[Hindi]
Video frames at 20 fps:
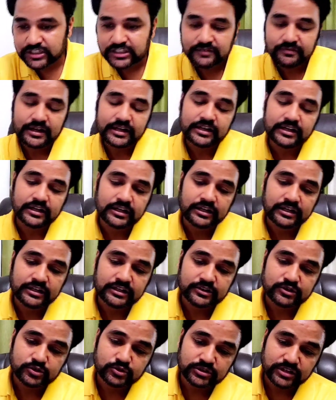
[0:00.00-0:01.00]

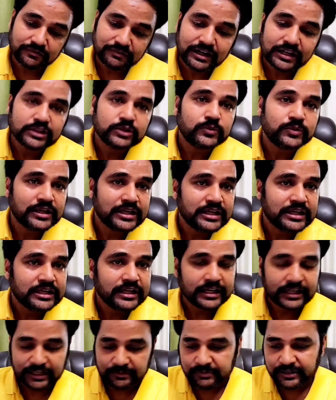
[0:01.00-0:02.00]
सवाल जो सवाल तो नहीं
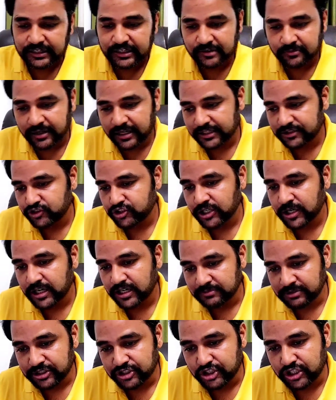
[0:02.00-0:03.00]
है कमेंट है बड़ा अच्छा
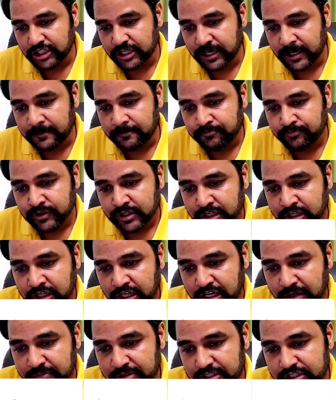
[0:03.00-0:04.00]
अमित जी का
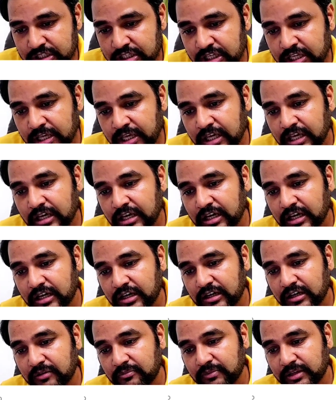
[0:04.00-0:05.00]
अमित जी ने
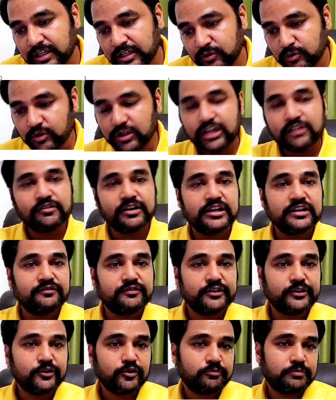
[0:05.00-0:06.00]
मेरी खुखरी वाले
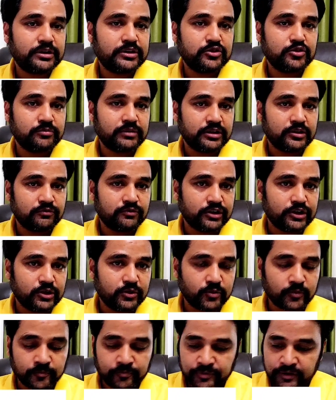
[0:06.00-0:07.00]
वीडियो पे जो मैंने
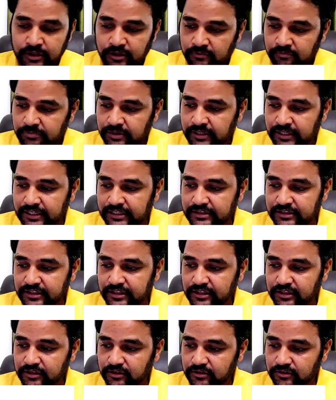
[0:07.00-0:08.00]
वीडियो बनाई थी
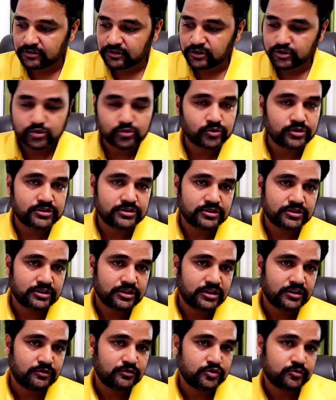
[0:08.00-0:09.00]
रेस्टोरेशन
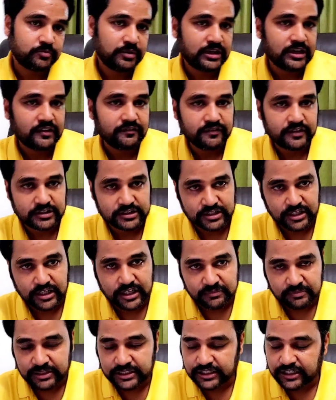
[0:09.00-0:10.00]
की उस पर काफ़ी अच्छा
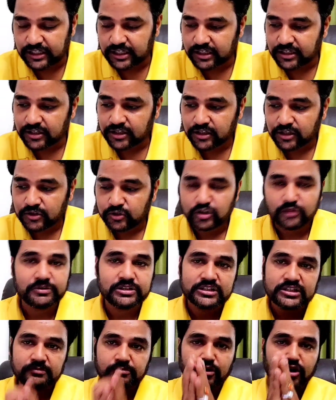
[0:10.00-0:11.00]
कमेंट किया तो
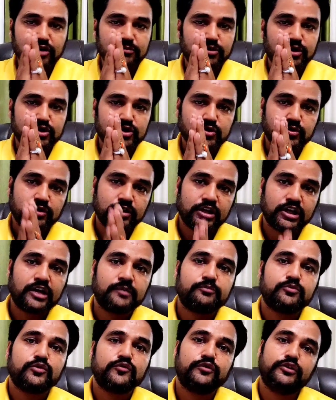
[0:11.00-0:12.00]
अमित जी बहुत बहुत शुक्रिया
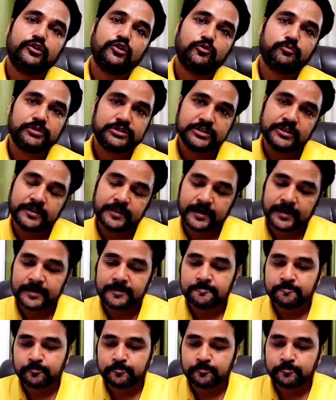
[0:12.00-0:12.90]
आपको वीडियो पसंद आई